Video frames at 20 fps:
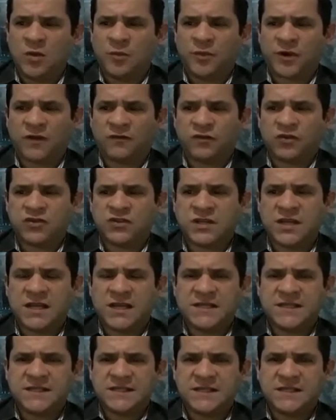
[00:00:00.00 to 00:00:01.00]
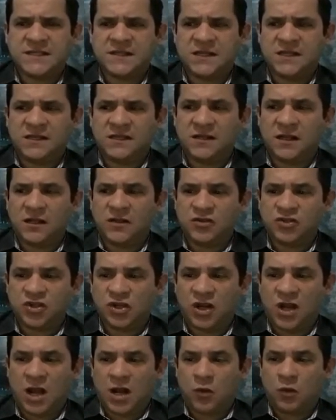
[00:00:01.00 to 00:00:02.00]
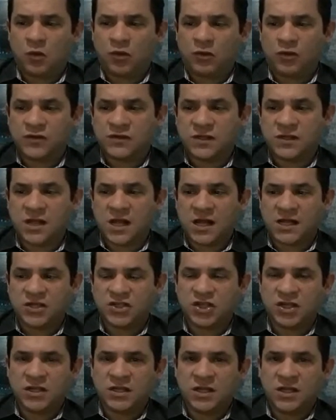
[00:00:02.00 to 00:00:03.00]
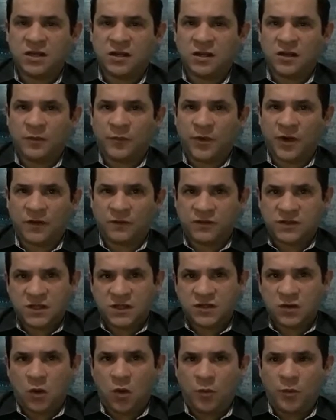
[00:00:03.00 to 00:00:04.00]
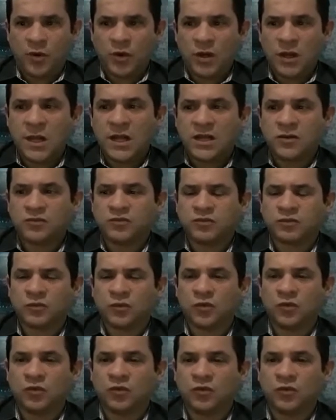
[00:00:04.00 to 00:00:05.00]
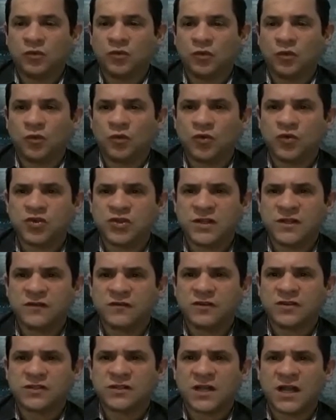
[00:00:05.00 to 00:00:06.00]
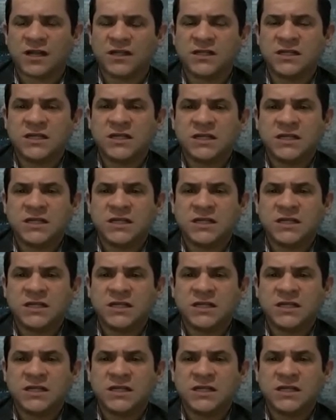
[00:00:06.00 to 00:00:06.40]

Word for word: para vocês, e sim instigar a curiosidade para que vocês comprem e leiam um, os livros, tá?